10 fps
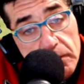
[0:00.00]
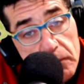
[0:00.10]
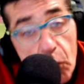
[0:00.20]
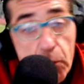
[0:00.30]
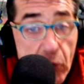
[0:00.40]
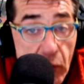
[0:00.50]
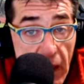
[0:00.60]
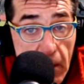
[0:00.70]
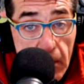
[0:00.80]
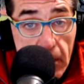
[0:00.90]
oppure,
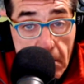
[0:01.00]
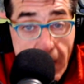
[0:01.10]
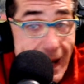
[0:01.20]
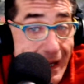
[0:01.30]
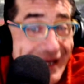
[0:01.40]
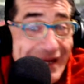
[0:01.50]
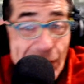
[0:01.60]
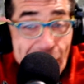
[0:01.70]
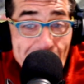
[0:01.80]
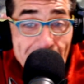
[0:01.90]
ma anche
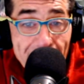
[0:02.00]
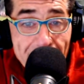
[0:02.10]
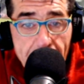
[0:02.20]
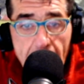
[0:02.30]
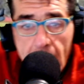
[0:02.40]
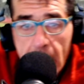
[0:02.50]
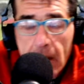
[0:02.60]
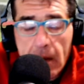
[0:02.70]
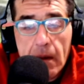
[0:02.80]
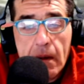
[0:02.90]
no
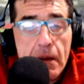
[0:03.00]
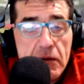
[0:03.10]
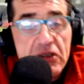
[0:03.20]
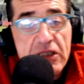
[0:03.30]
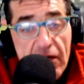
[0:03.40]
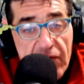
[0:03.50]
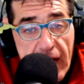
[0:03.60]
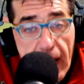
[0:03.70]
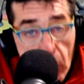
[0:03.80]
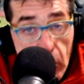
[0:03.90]
ci
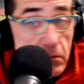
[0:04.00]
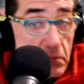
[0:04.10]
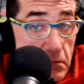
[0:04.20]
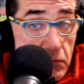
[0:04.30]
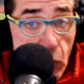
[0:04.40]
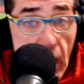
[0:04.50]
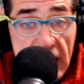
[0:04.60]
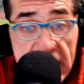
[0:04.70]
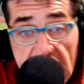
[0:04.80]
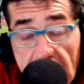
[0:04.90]
salveremo? Può
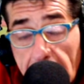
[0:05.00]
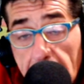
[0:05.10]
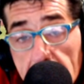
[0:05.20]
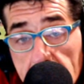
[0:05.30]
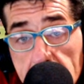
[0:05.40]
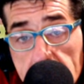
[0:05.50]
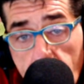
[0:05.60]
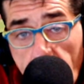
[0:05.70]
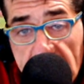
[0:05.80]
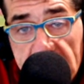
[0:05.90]
essere,
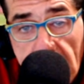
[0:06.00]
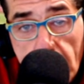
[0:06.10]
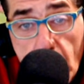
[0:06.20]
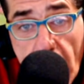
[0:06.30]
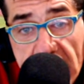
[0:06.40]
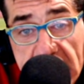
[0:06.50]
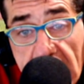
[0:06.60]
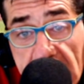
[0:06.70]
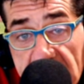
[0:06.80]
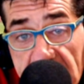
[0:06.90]
può essere, può
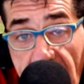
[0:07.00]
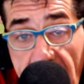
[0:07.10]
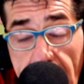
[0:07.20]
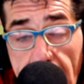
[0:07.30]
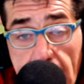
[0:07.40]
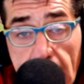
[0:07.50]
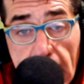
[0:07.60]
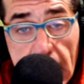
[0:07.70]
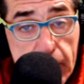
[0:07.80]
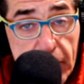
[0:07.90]
essere se
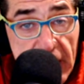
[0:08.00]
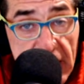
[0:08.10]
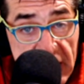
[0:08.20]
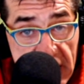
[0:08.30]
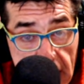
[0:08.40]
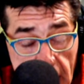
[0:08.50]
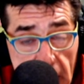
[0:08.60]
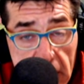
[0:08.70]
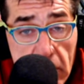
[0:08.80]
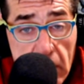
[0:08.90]
il
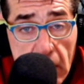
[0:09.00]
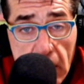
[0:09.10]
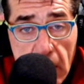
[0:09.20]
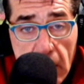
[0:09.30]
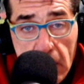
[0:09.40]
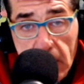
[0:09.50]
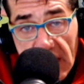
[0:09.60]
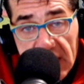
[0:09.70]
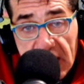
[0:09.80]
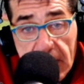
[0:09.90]
predestinato
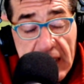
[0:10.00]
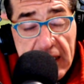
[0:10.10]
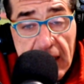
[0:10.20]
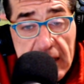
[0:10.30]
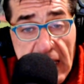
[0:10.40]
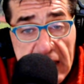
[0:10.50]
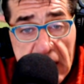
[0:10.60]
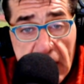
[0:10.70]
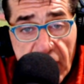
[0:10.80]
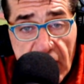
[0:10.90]
si mette nella testa
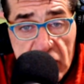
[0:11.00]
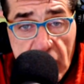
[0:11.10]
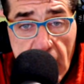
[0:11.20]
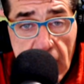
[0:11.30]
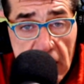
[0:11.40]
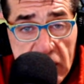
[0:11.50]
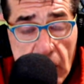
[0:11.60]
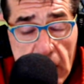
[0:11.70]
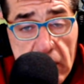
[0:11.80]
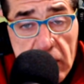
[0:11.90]
di far giocare la
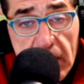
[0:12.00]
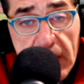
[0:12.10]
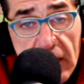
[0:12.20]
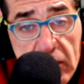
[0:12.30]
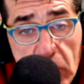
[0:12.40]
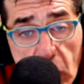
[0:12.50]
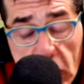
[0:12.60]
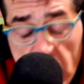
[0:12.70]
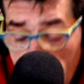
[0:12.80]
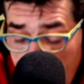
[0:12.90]
squadra in un determinato
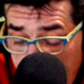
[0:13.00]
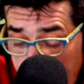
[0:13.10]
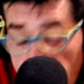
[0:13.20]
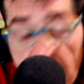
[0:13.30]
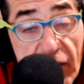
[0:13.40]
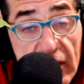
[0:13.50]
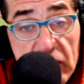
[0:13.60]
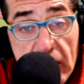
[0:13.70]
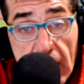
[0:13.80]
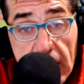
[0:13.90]
modo e di far
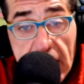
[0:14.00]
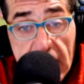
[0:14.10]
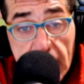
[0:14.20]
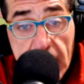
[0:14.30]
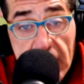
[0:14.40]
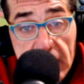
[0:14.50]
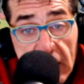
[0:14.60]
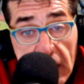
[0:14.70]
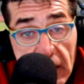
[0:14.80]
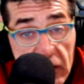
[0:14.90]
giocare determinati